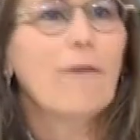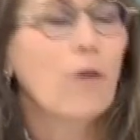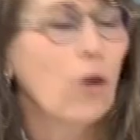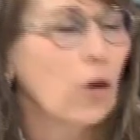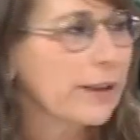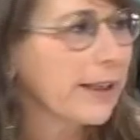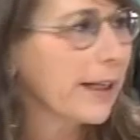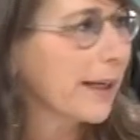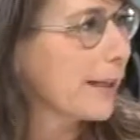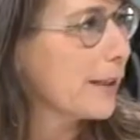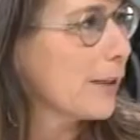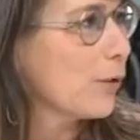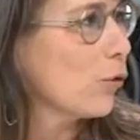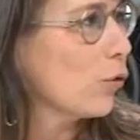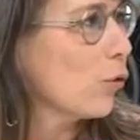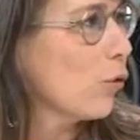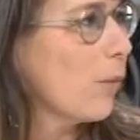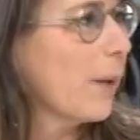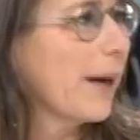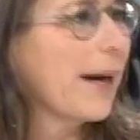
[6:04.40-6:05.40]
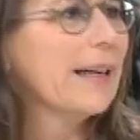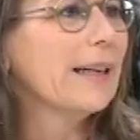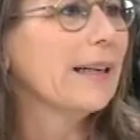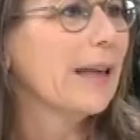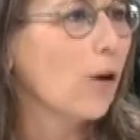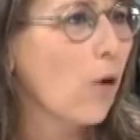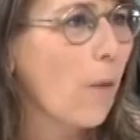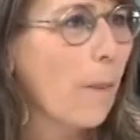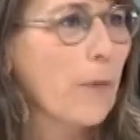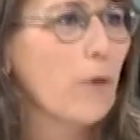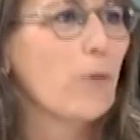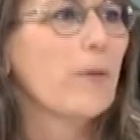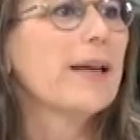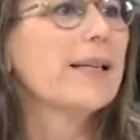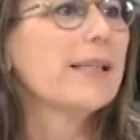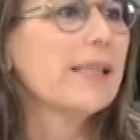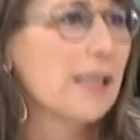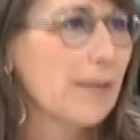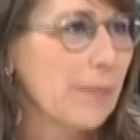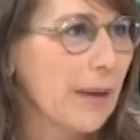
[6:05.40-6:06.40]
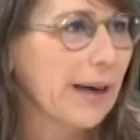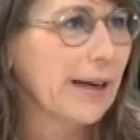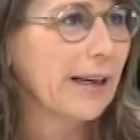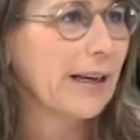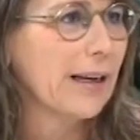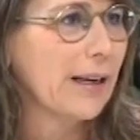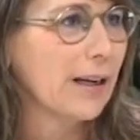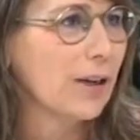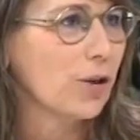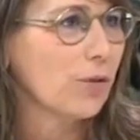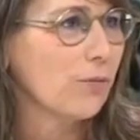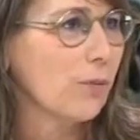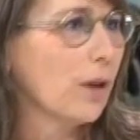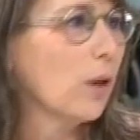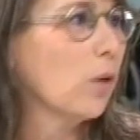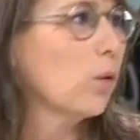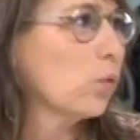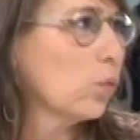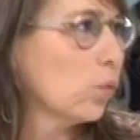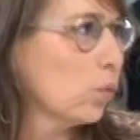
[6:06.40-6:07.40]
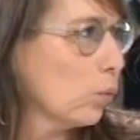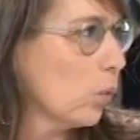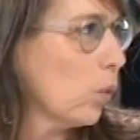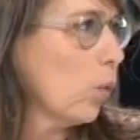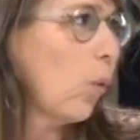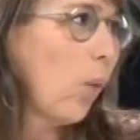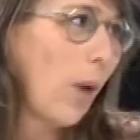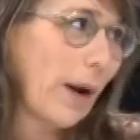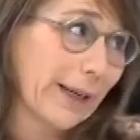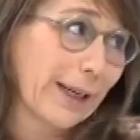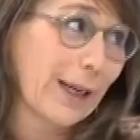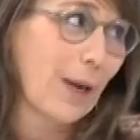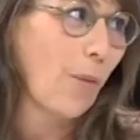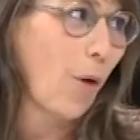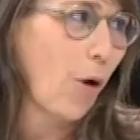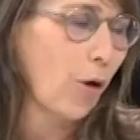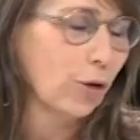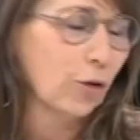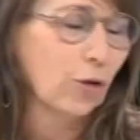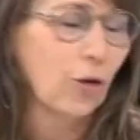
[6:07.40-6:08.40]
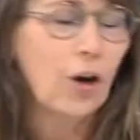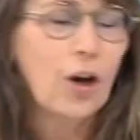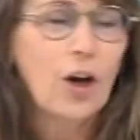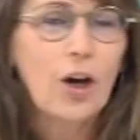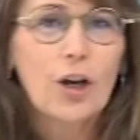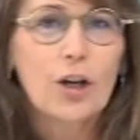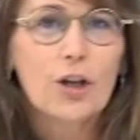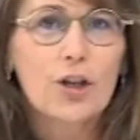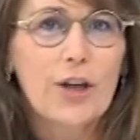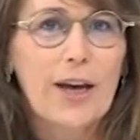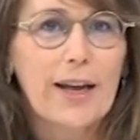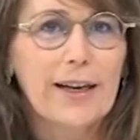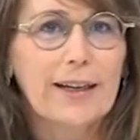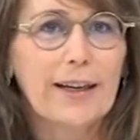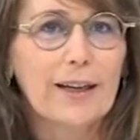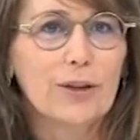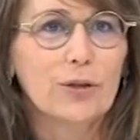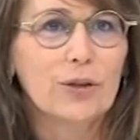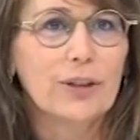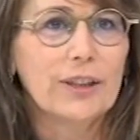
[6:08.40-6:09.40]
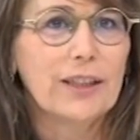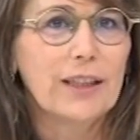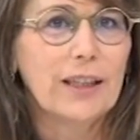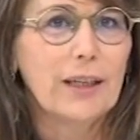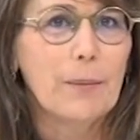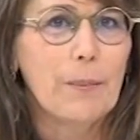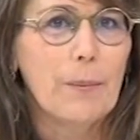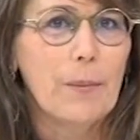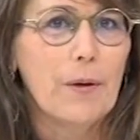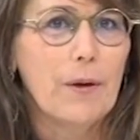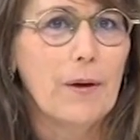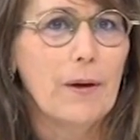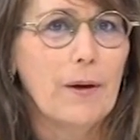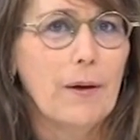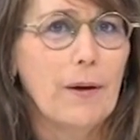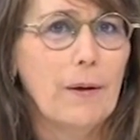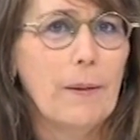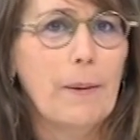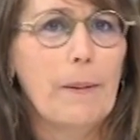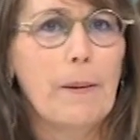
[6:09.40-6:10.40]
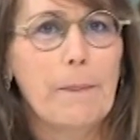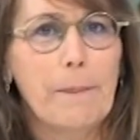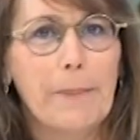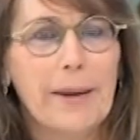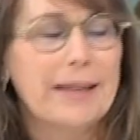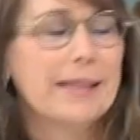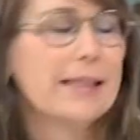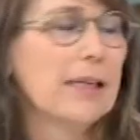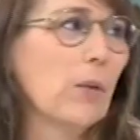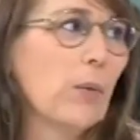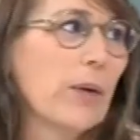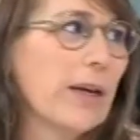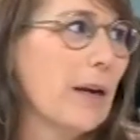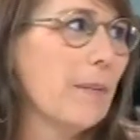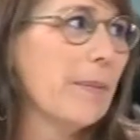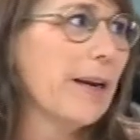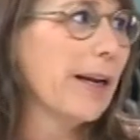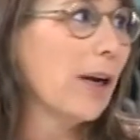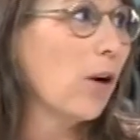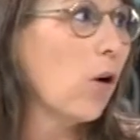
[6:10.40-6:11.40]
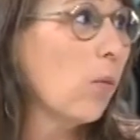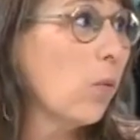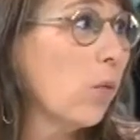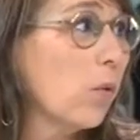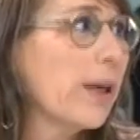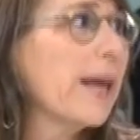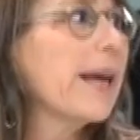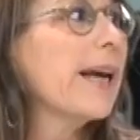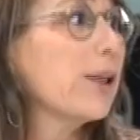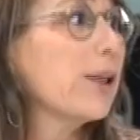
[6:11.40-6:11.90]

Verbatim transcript: a volte che sono magari dei compromessi ma che in qualche modo cercano di eh, perseguire il bene comune